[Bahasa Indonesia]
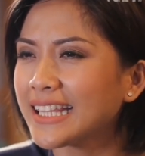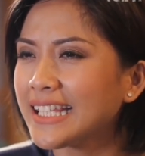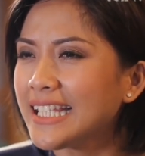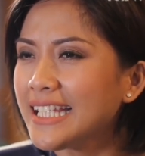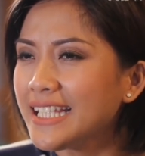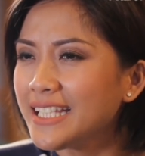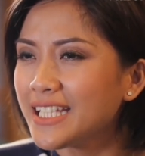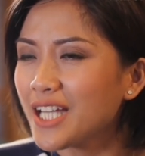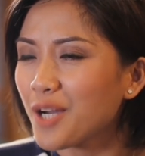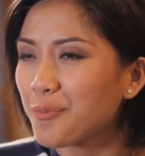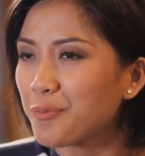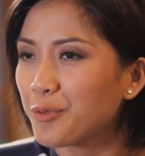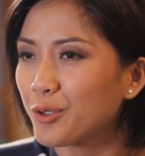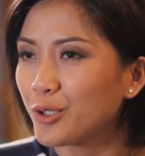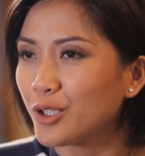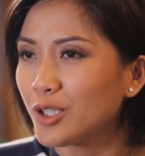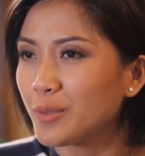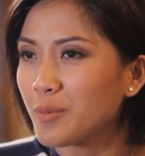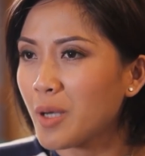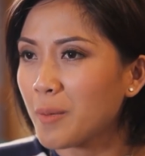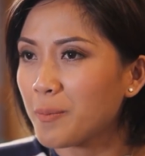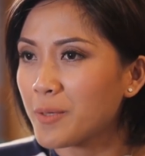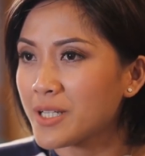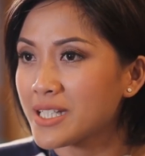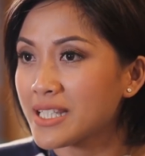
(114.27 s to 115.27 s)

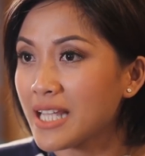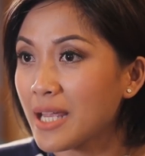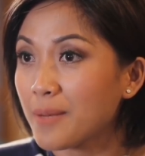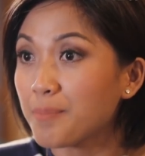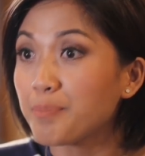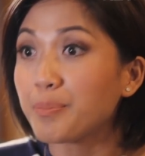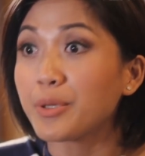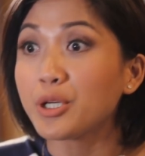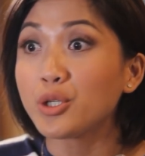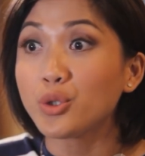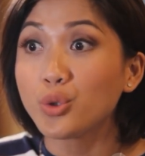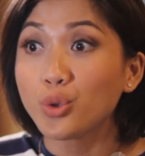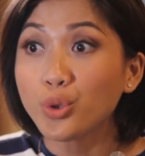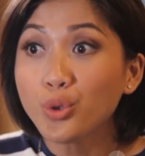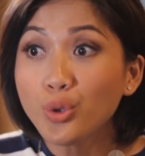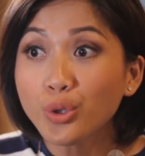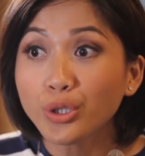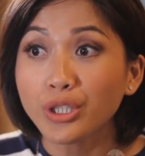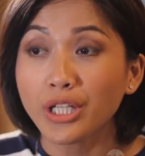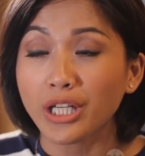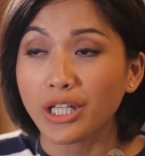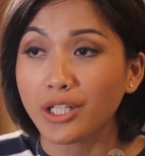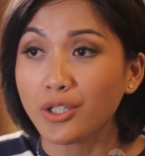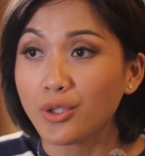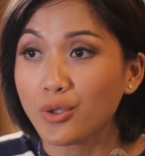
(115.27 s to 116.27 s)
35% persen penduduk
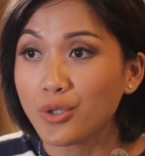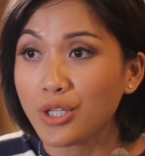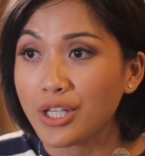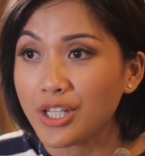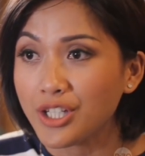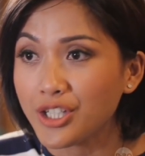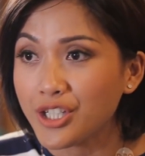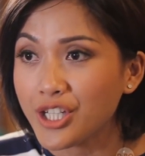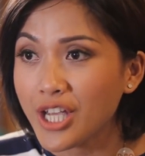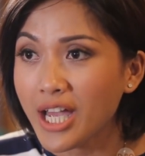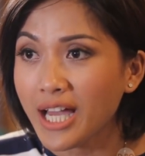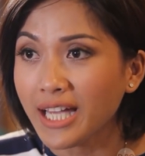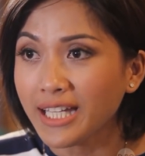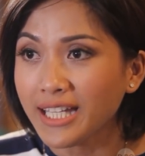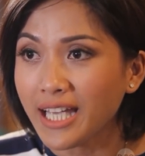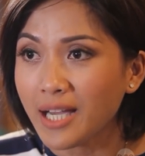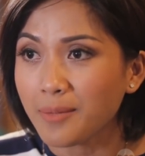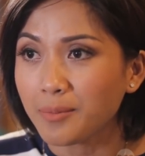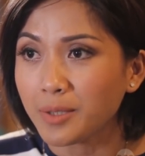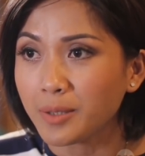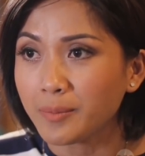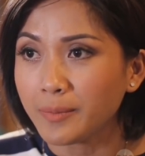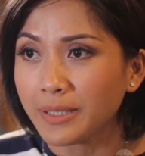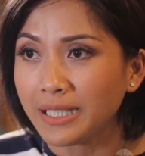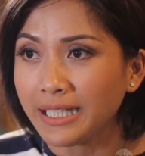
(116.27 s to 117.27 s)
di Indonesia
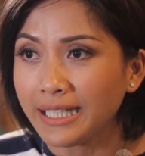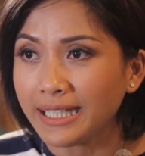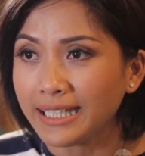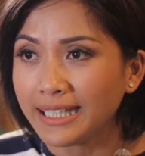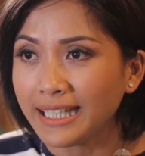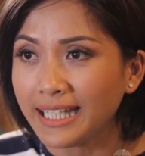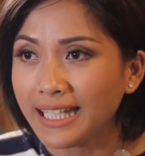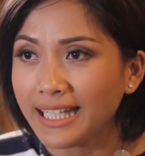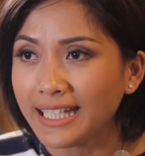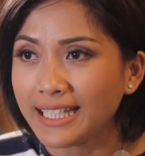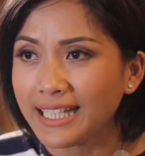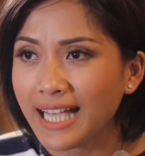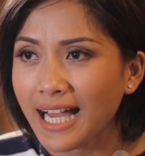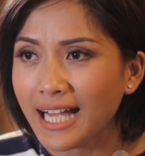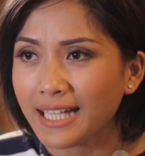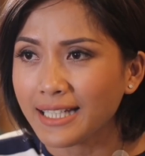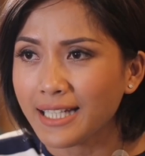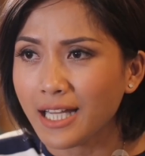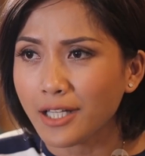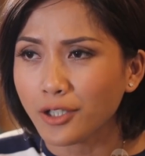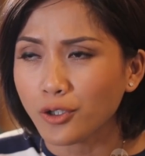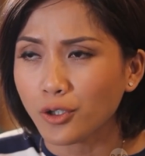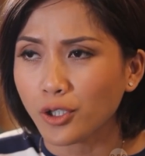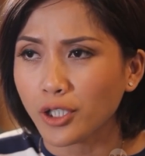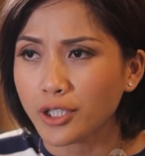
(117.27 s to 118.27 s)
yang memiliki
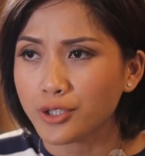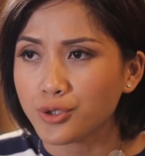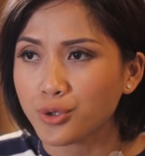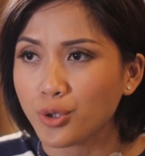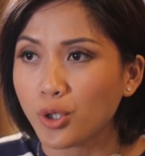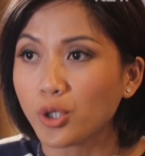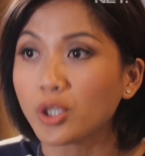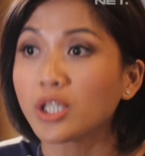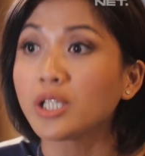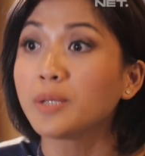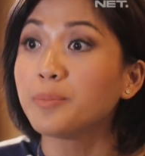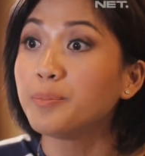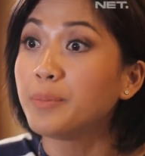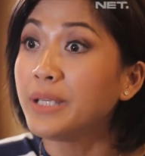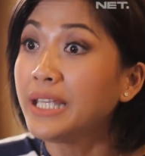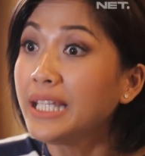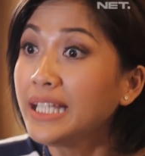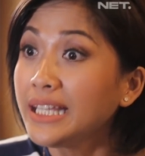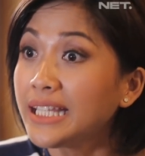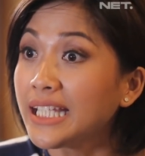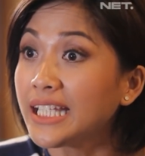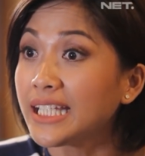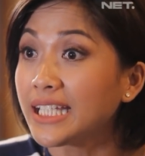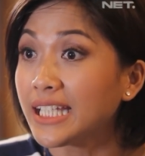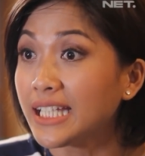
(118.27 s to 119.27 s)
kadar kolesterol
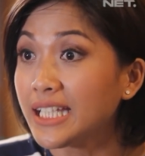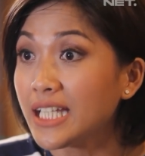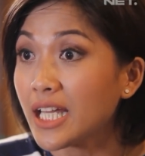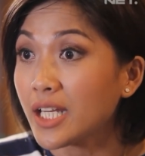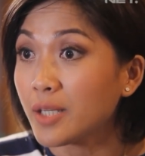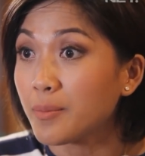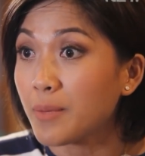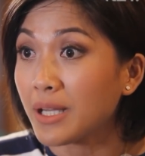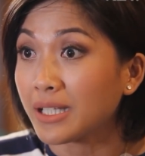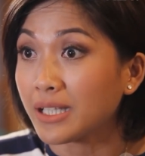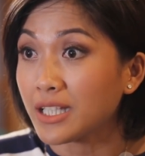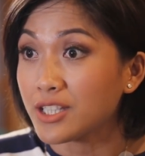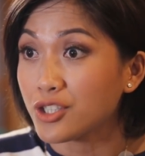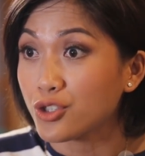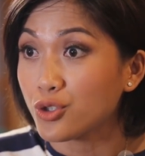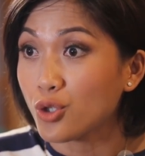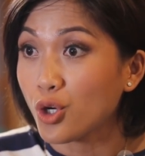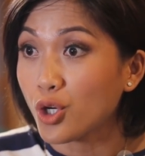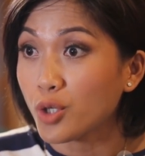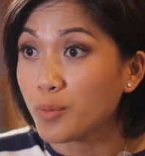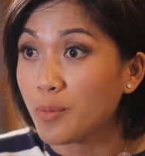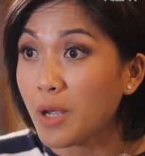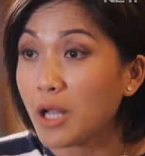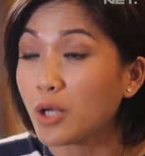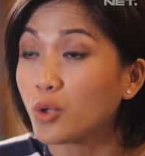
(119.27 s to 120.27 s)
lebih tinggi dari batas
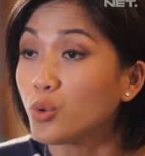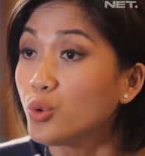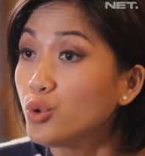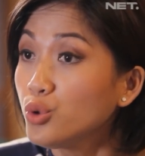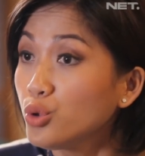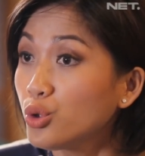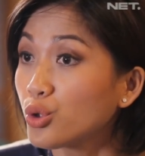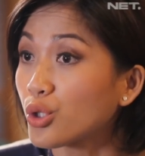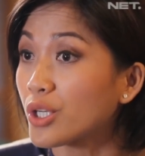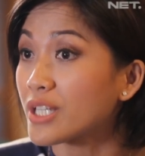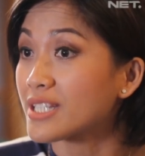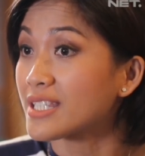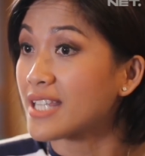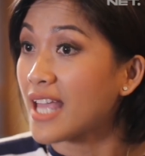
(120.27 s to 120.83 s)
normal untuk